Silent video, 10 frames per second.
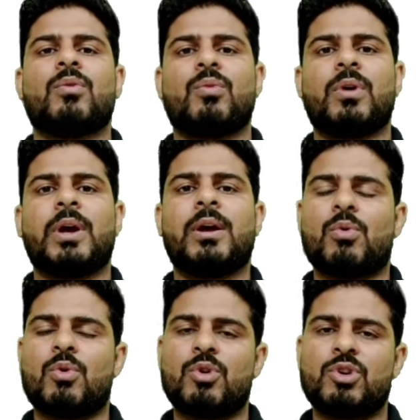वो है
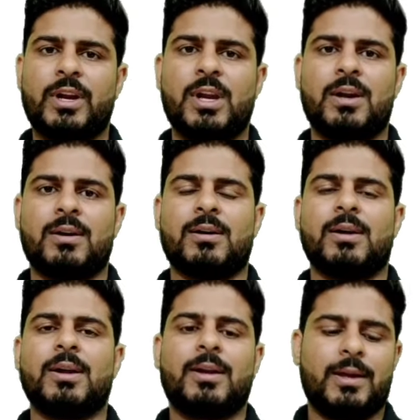ऑस्ट्रेलिया का
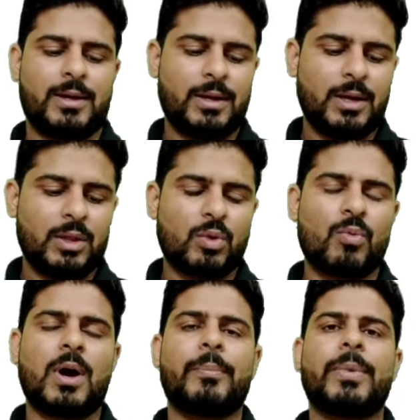ठीक है तो
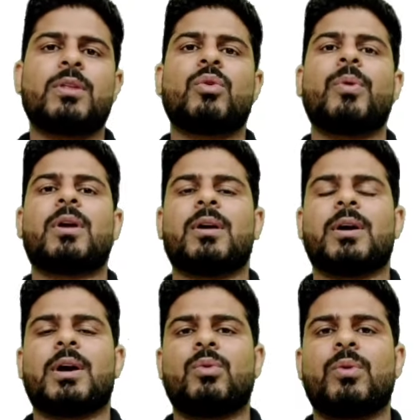वहाँ पे जो भी
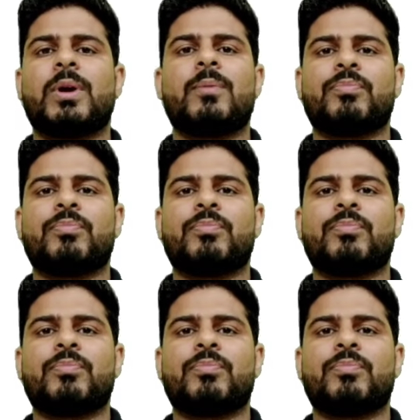कंगारू है